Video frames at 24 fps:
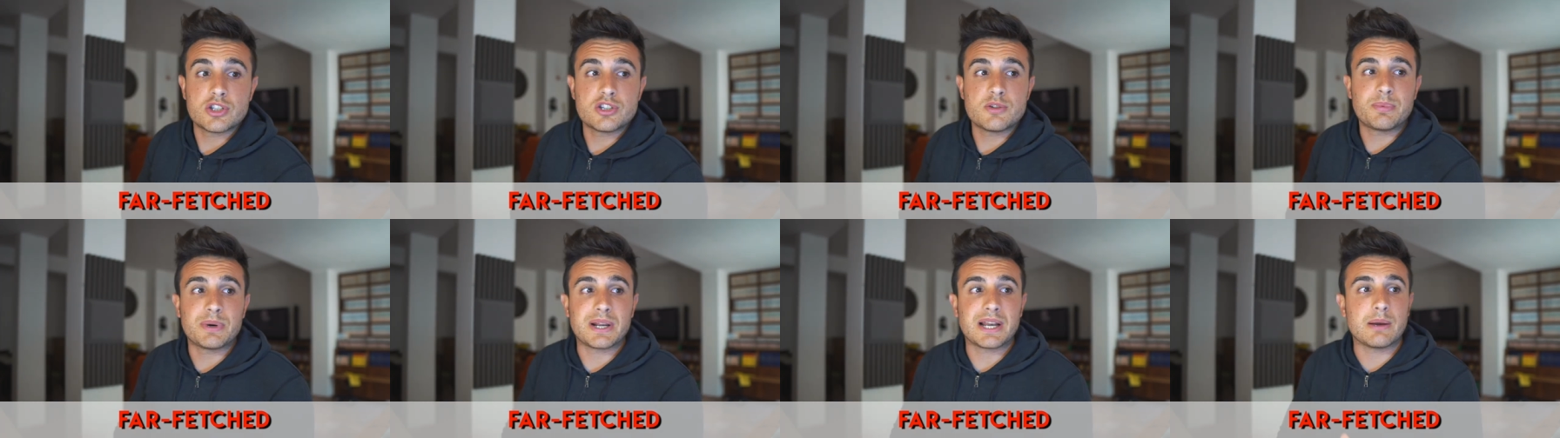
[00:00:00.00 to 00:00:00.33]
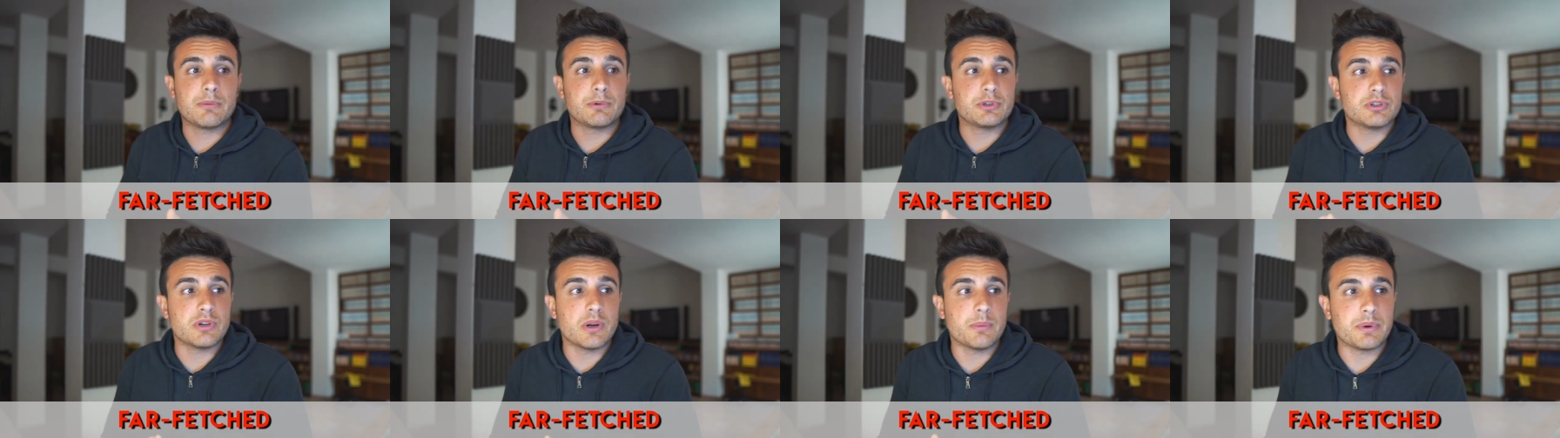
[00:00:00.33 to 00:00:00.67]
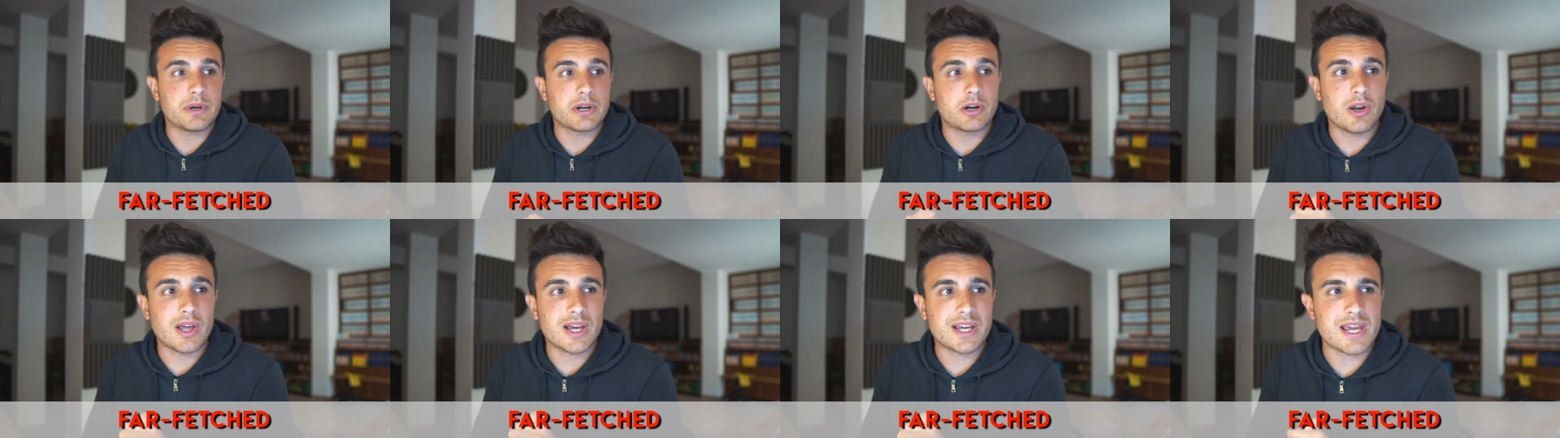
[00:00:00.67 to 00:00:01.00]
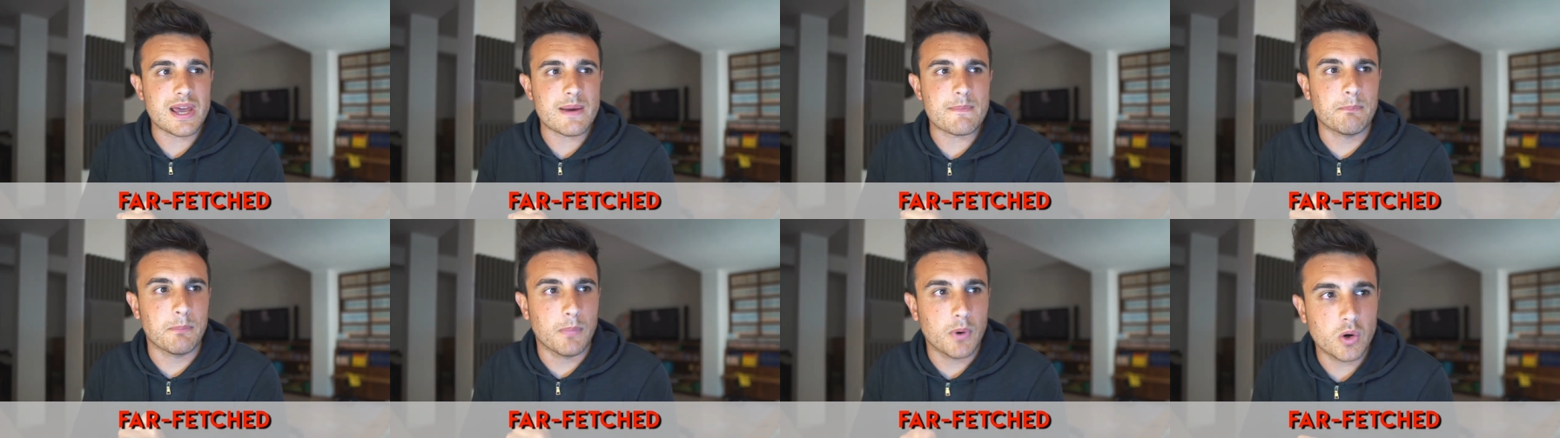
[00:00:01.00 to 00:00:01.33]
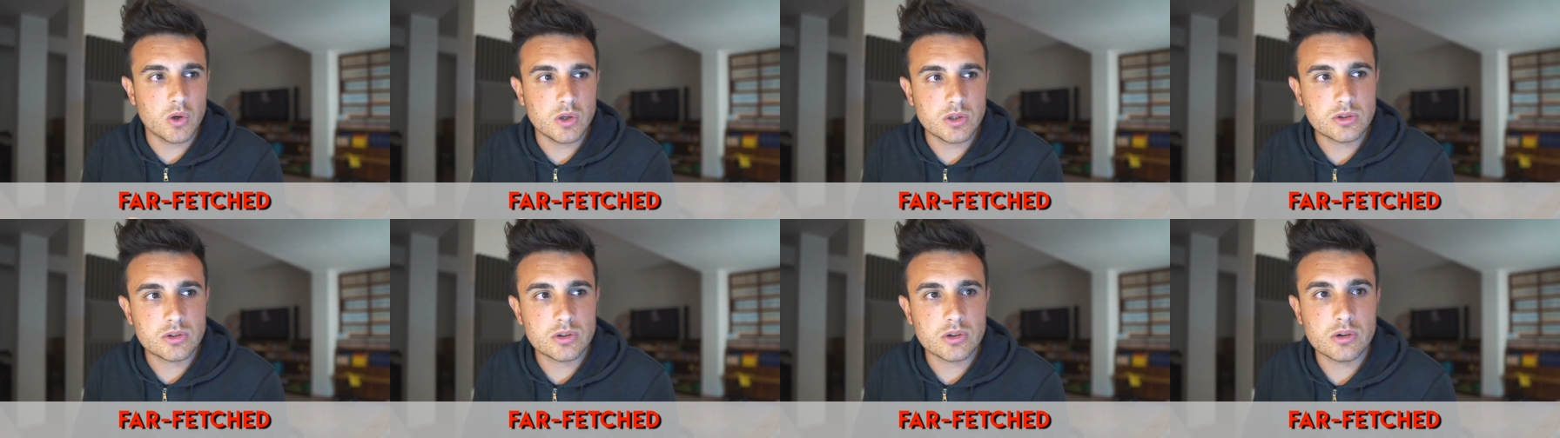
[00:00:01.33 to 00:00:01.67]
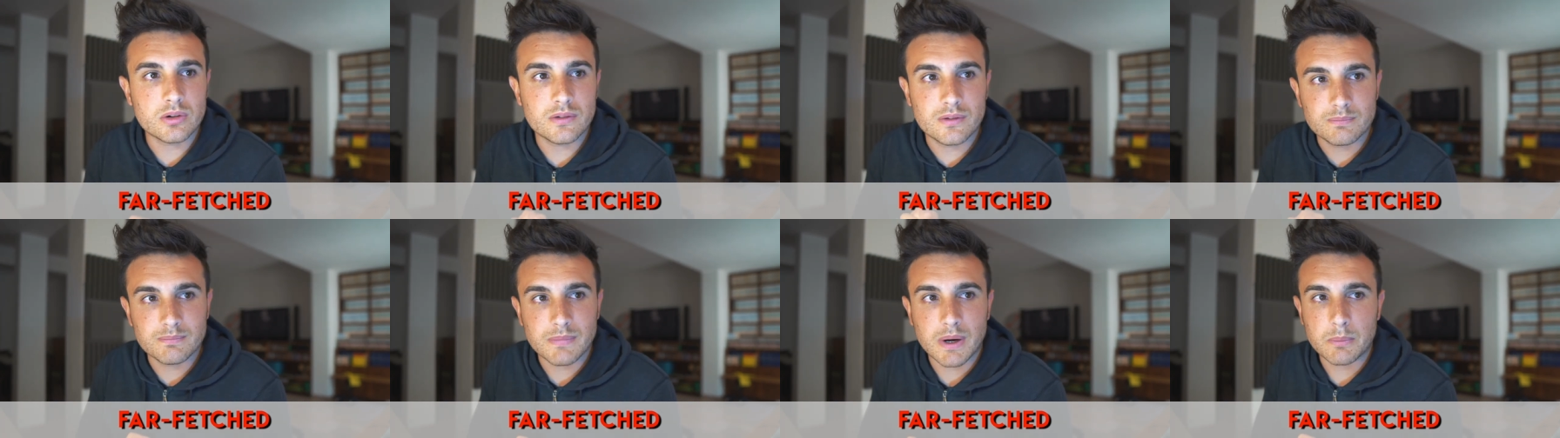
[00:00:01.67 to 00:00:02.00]
oggi parliamo di una parola che è
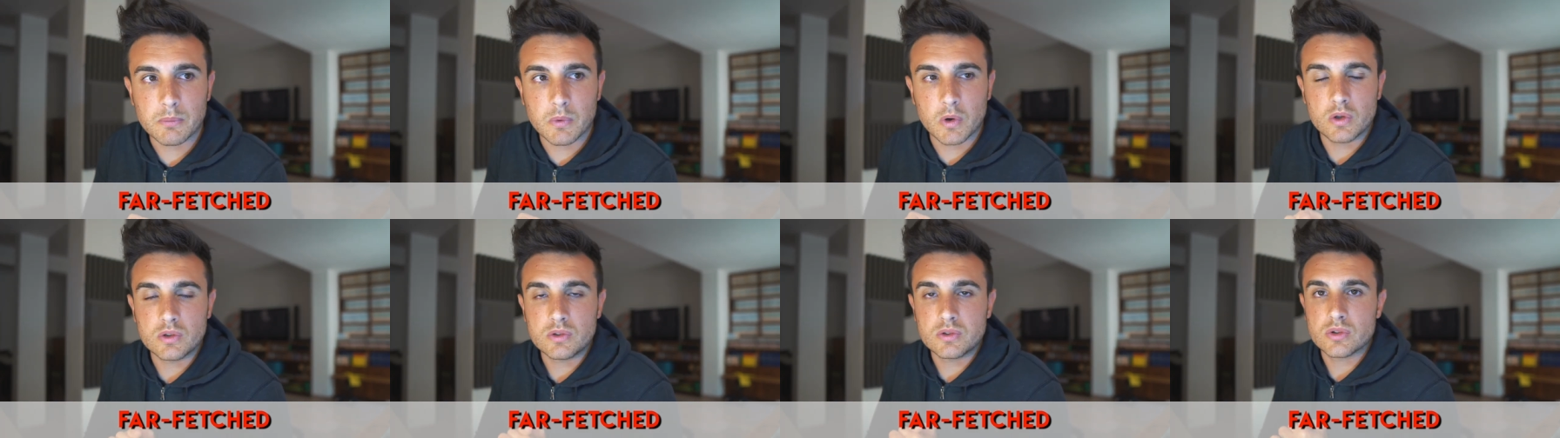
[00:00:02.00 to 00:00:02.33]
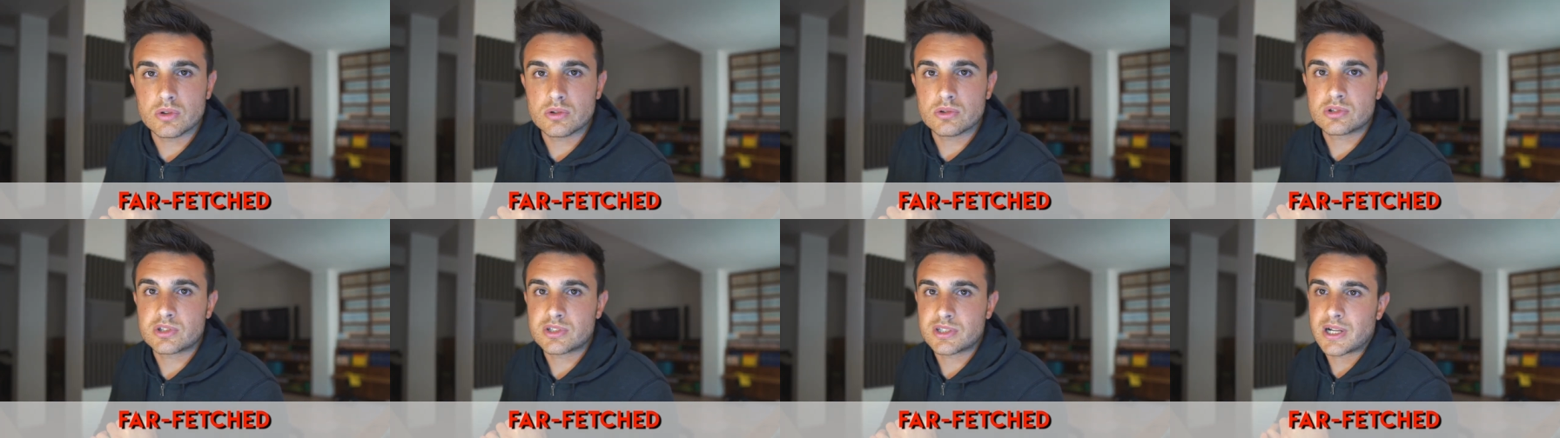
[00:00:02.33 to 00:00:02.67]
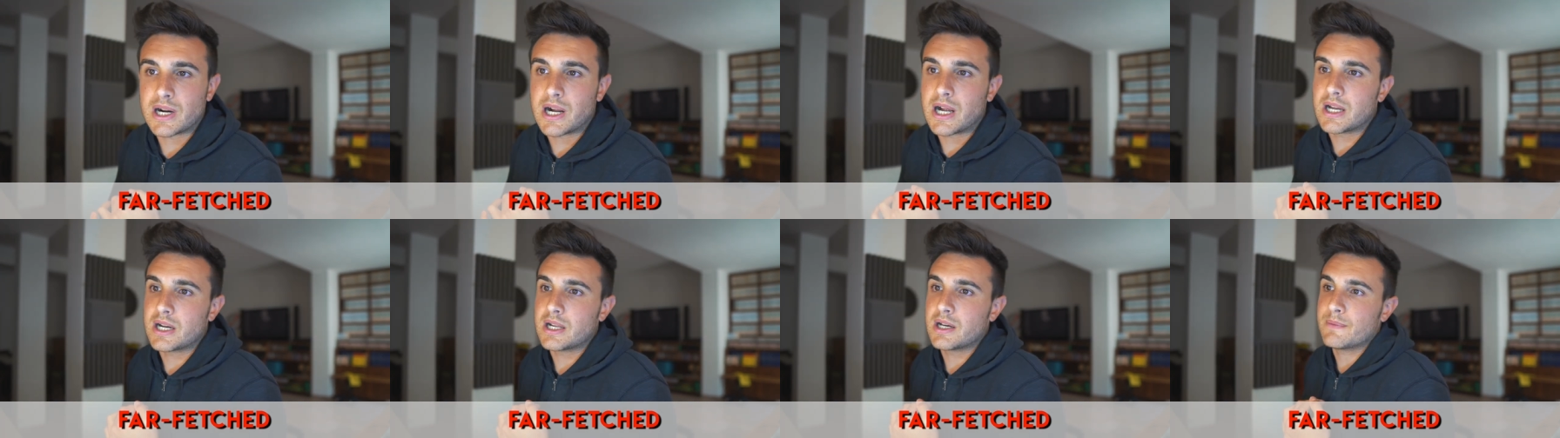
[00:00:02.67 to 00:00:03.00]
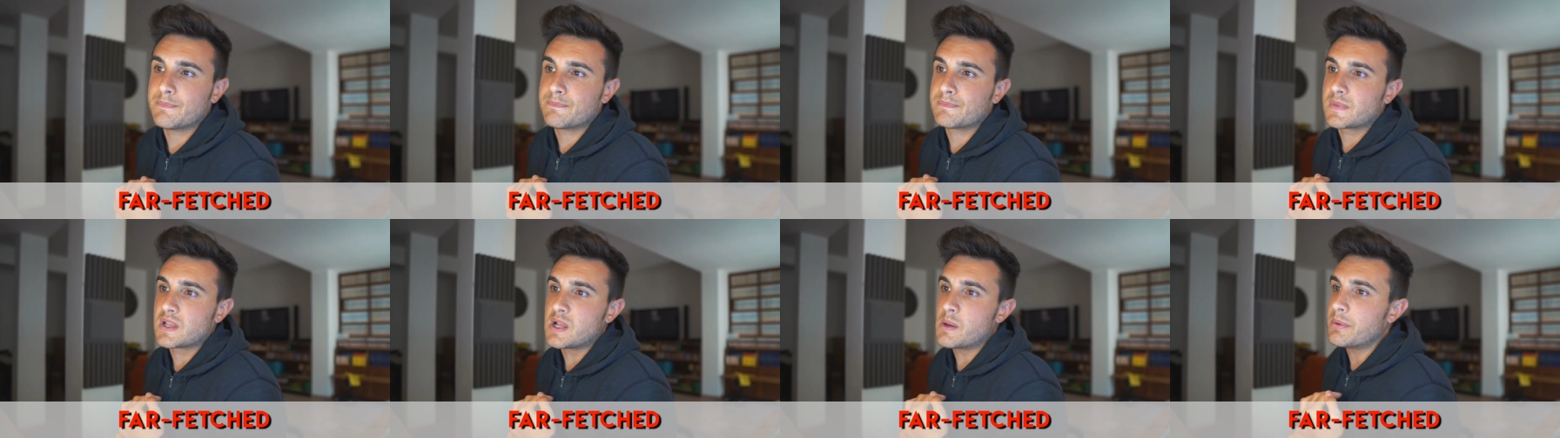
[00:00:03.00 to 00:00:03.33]
molto ma molto strana.